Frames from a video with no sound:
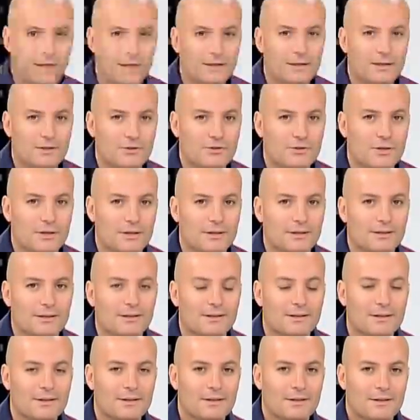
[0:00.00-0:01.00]
عن هالشغله
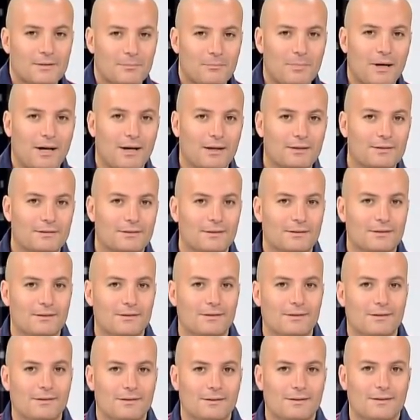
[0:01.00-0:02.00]
بعد
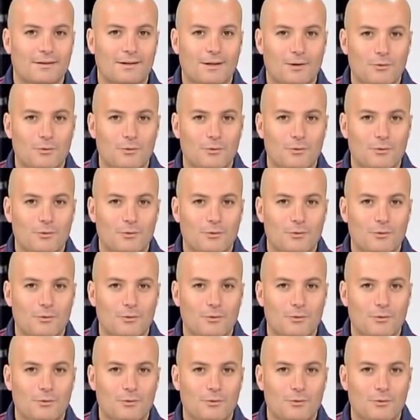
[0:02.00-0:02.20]
آه،